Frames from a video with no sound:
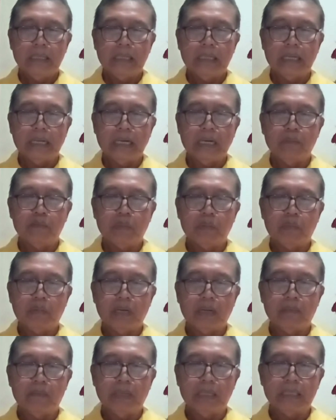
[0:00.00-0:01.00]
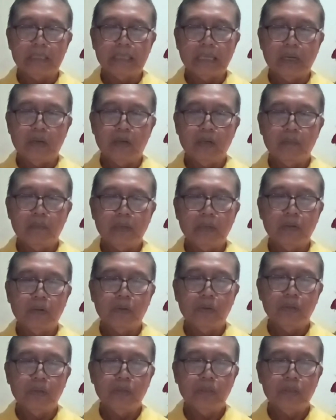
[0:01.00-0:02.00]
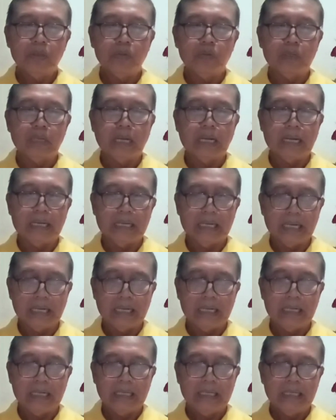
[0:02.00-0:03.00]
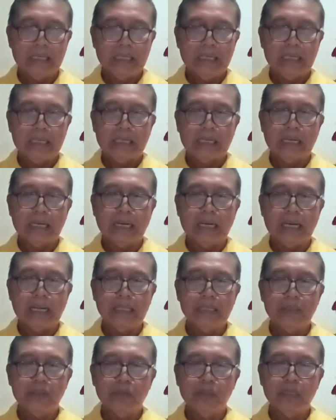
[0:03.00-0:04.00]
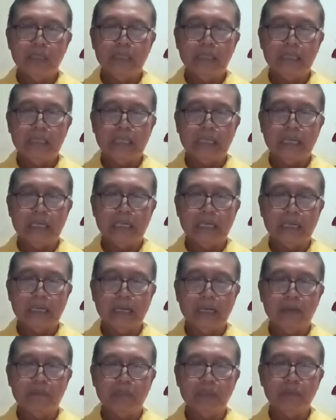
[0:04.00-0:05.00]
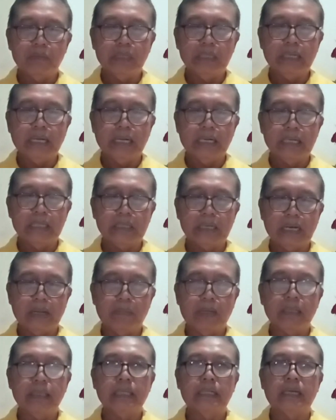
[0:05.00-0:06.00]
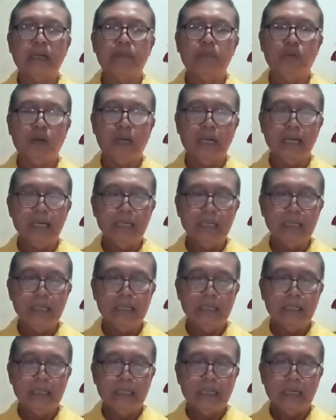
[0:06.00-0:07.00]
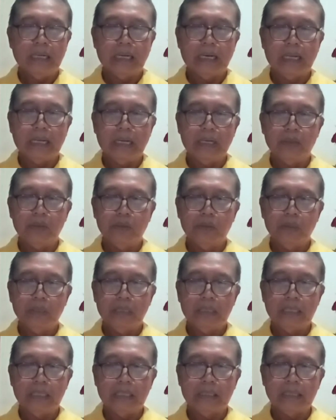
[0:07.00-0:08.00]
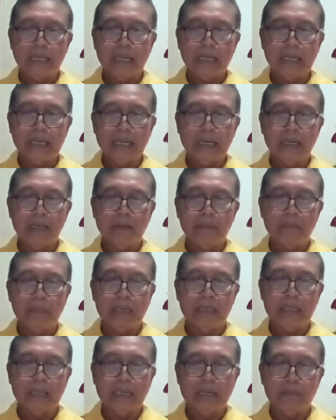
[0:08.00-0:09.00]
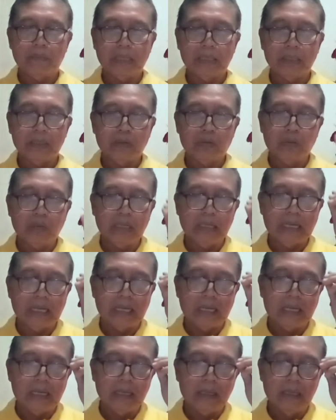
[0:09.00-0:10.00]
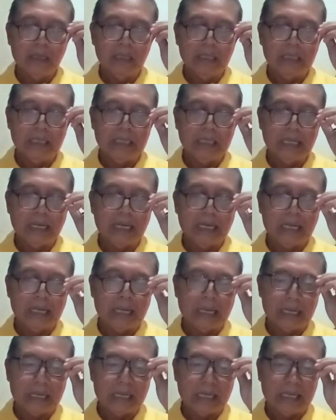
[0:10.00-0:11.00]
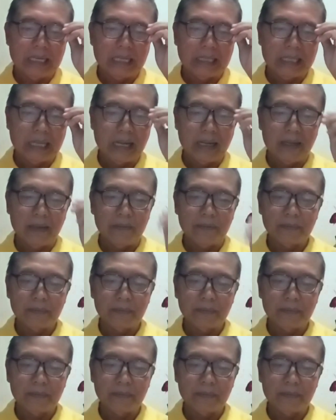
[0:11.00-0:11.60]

dan beberapa calon pengurus sudah ada dan lanjut diadakan bimbingan selama tiga bulan lalu disahkan pada rapat kuria yang akan datang.